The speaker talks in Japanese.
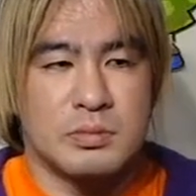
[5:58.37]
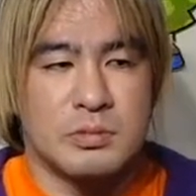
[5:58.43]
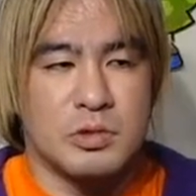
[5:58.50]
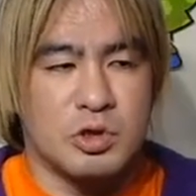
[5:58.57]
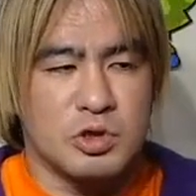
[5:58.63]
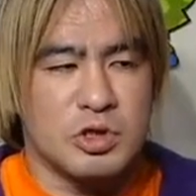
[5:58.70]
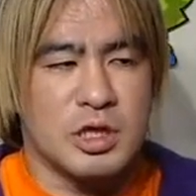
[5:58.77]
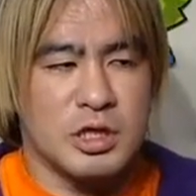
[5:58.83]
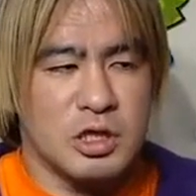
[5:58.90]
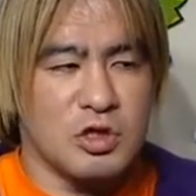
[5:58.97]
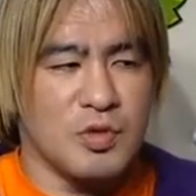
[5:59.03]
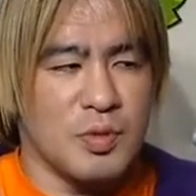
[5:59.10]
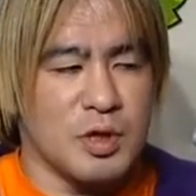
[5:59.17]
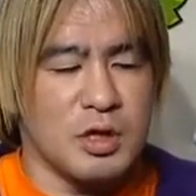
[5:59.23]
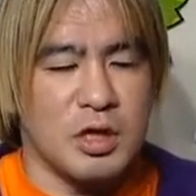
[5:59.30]
四谷三
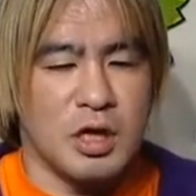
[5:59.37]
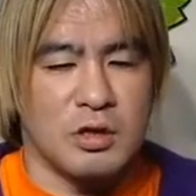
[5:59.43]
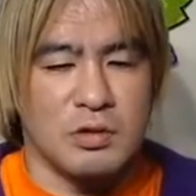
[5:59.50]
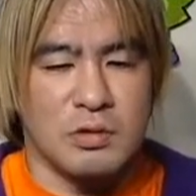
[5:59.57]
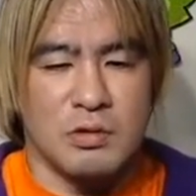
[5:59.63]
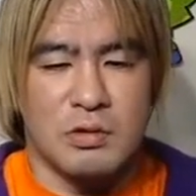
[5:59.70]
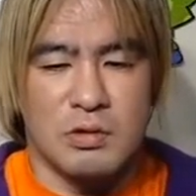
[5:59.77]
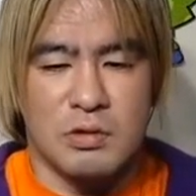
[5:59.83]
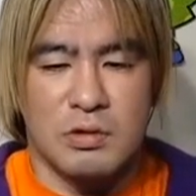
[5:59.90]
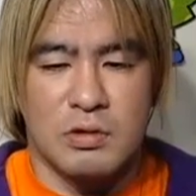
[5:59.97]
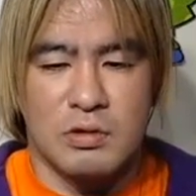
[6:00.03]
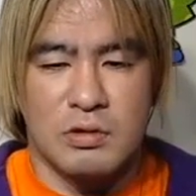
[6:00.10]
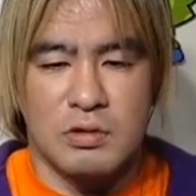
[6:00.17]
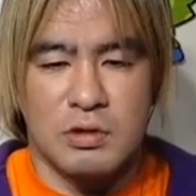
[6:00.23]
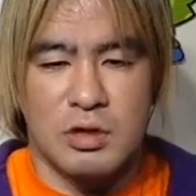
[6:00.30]
丁目に
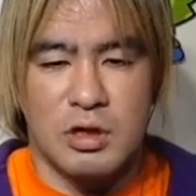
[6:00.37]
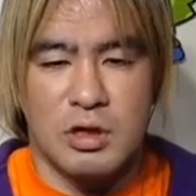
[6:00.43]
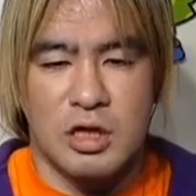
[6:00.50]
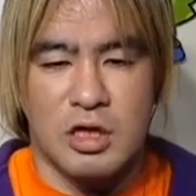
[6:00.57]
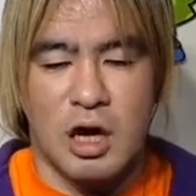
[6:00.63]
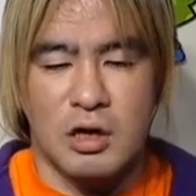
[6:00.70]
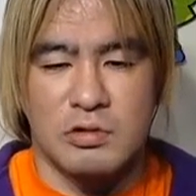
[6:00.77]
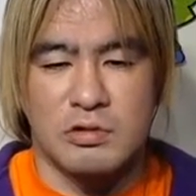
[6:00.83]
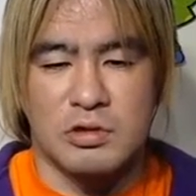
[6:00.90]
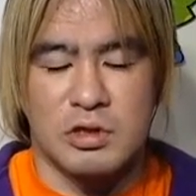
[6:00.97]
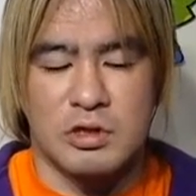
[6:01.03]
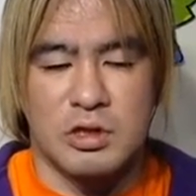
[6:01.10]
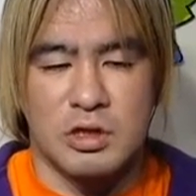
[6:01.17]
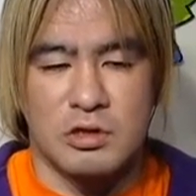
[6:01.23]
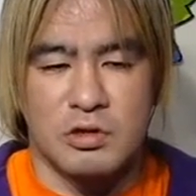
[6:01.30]
弊社あるんで
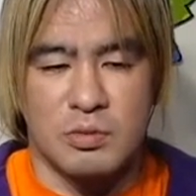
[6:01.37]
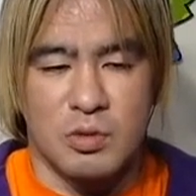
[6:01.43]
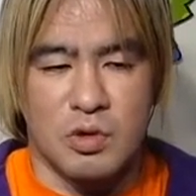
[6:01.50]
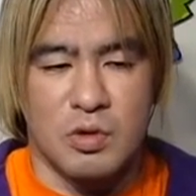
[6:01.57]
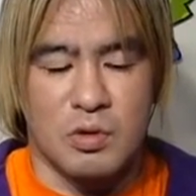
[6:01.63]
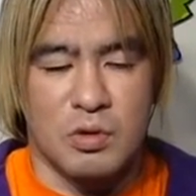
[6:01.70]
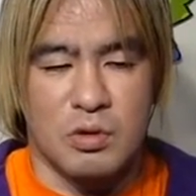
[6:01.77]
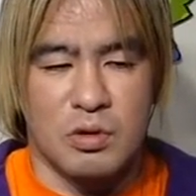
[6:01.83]
すけれども、